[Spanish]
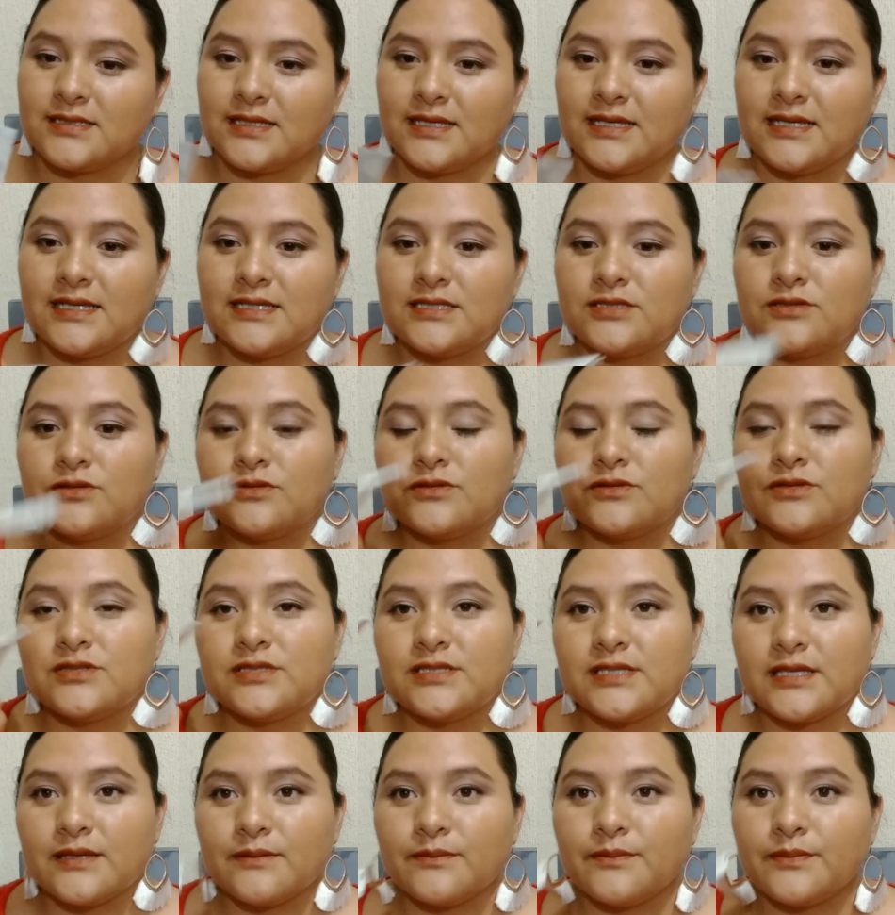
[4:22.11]
Estos
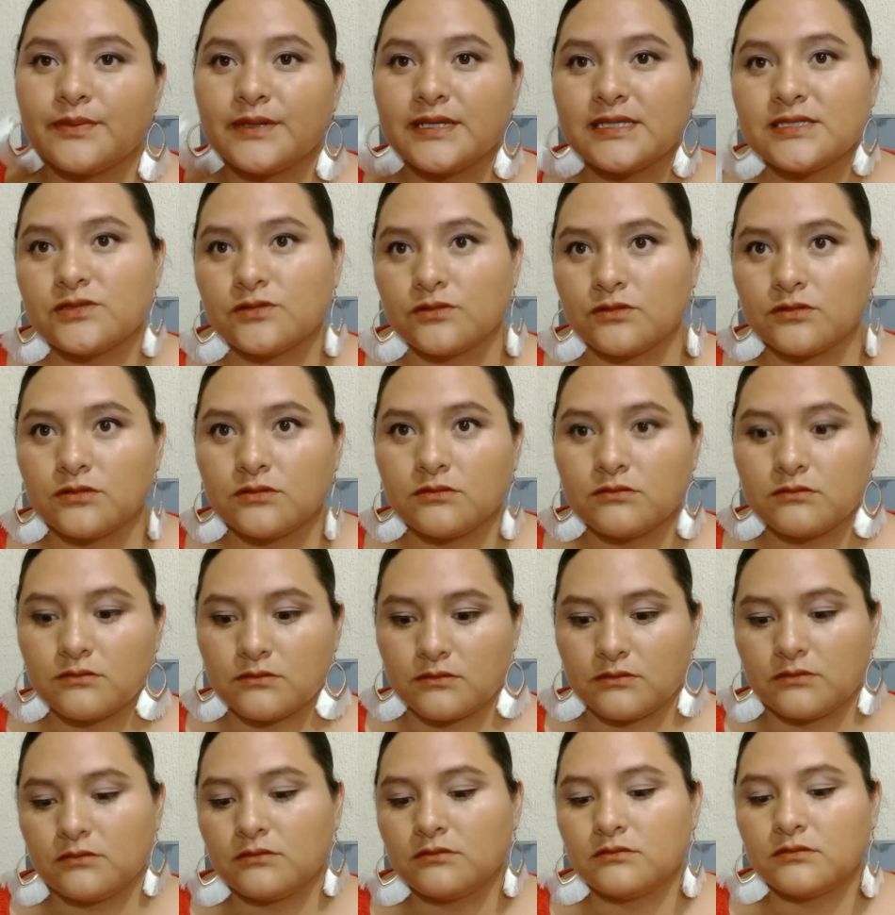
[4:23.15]
siempre son
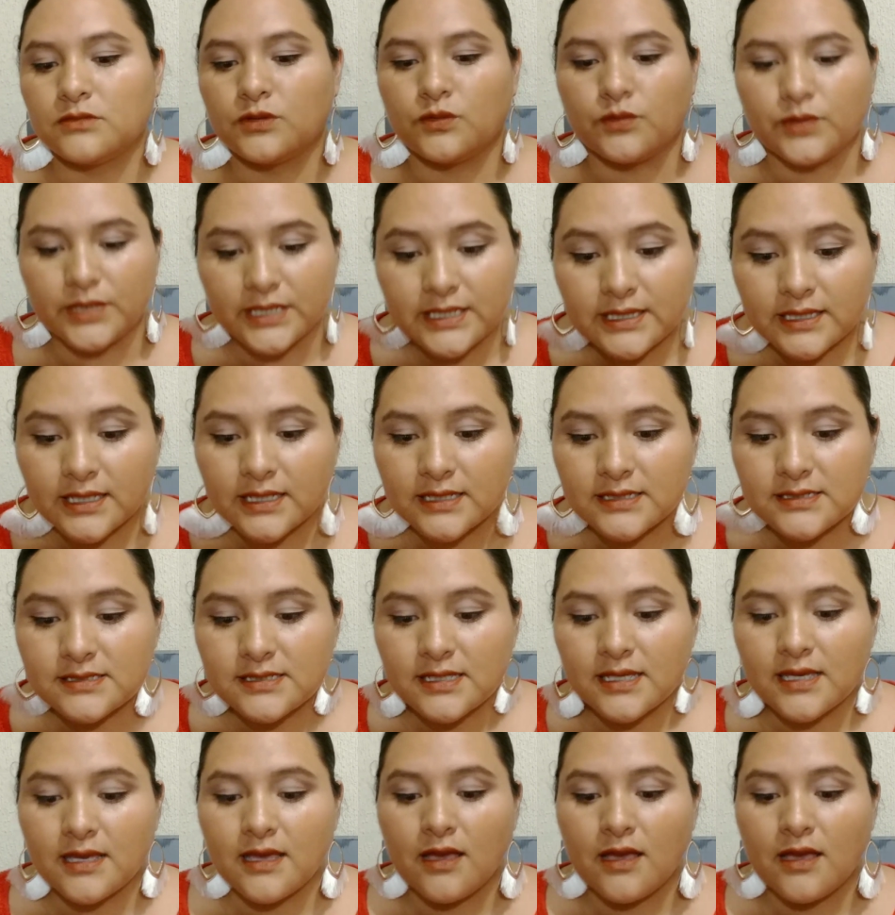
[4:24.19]
curitas